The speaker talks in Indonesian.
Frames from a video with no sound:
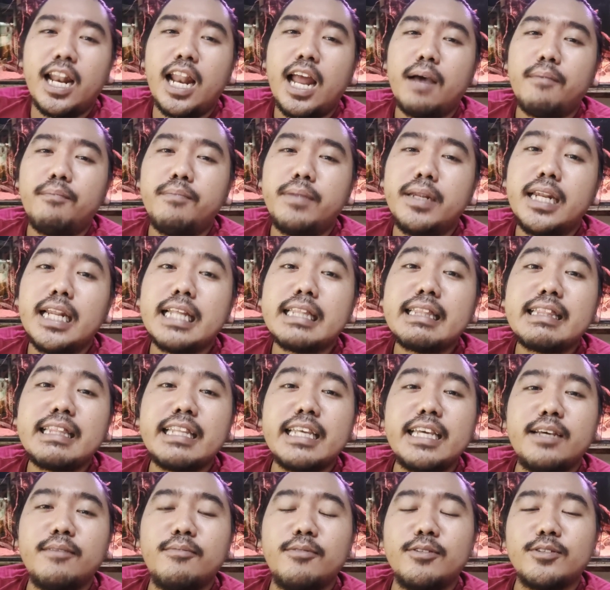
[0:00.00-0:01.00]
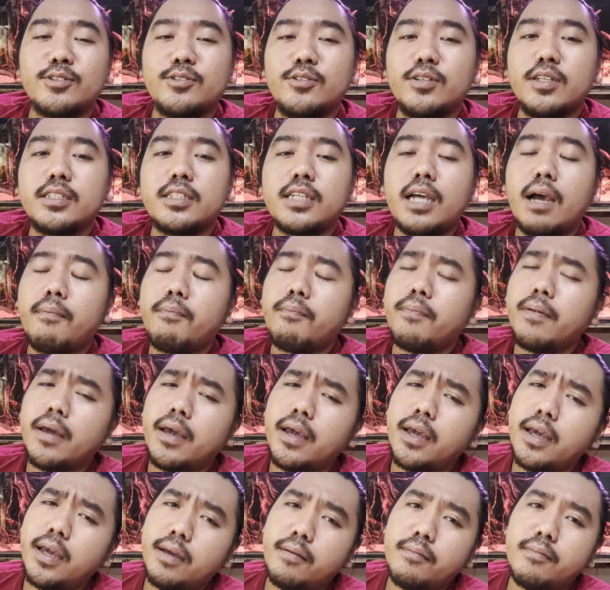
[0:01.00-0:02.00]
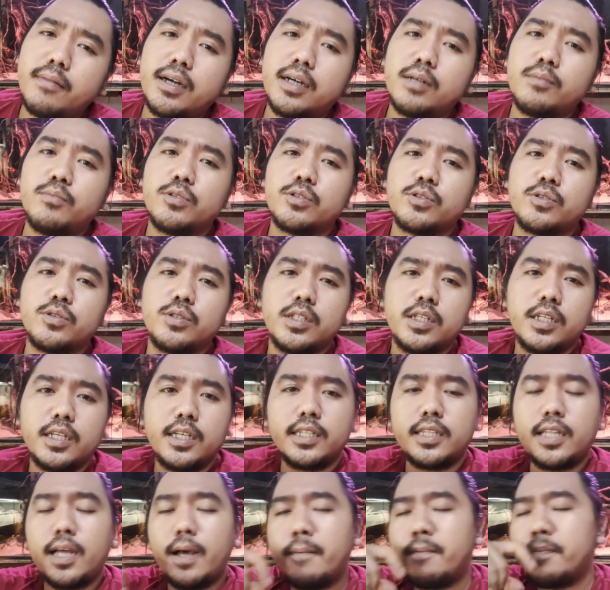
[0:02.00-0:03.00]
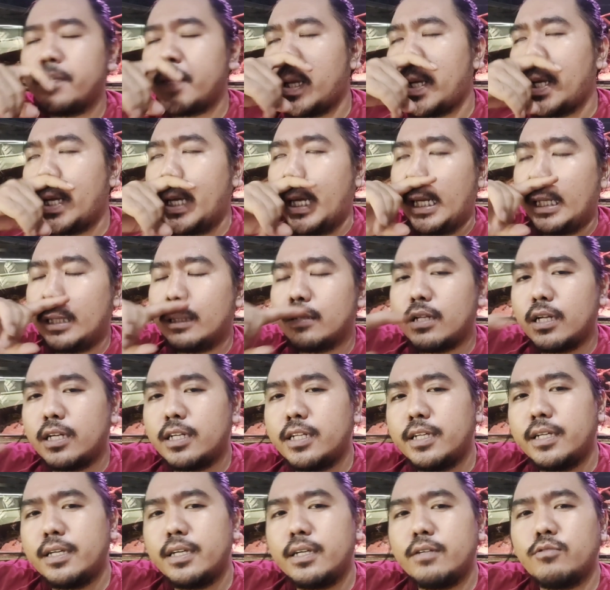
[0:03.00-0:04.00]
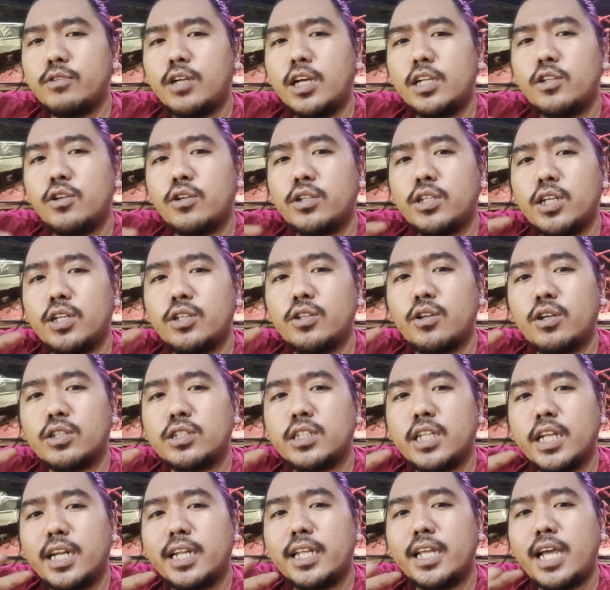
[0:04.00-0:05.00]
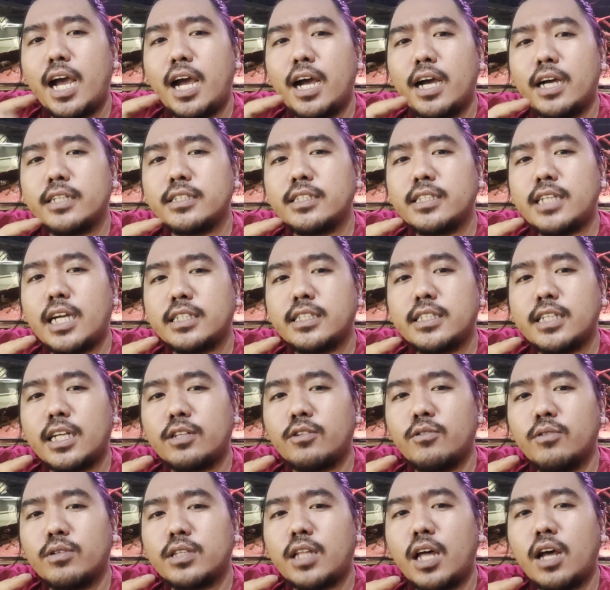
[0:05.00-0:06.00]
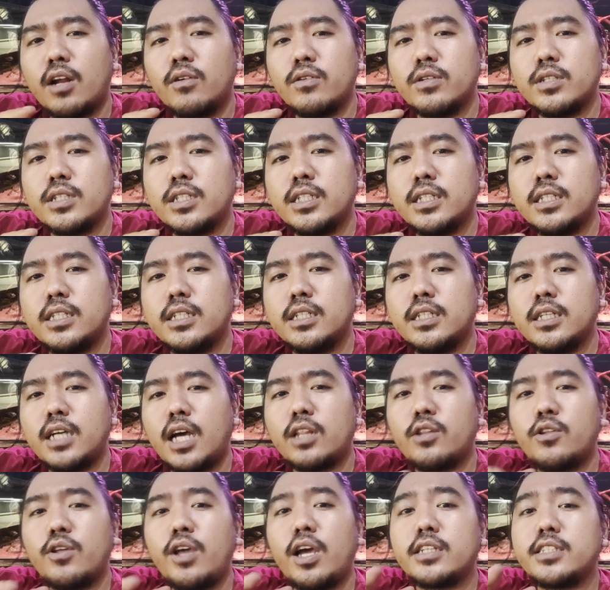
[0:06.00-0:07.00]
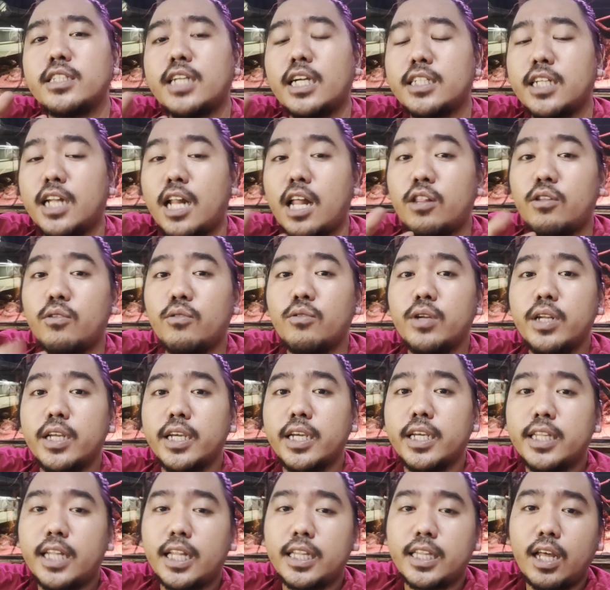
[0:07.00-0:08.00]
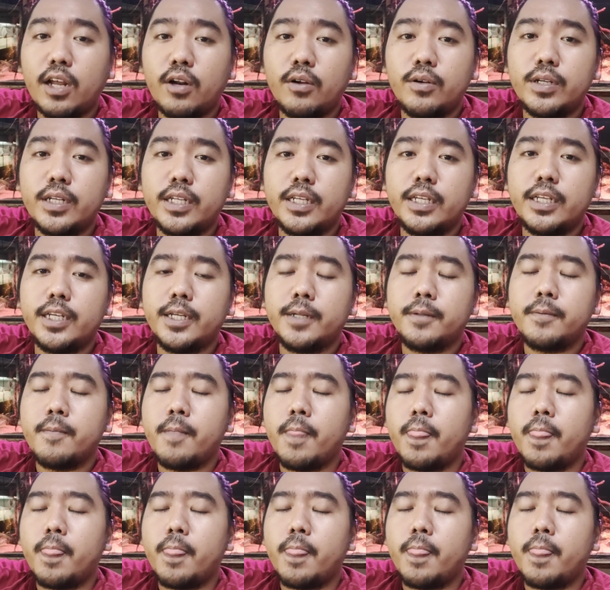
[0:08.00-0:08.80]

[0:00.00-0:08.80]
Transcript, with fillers: lelah bin letih bosku ya capek banget bosku jadi kita itu tadi udah nyortir-nyortir yang cacat gue taruh di atau yang cacat atau unik kita taruh di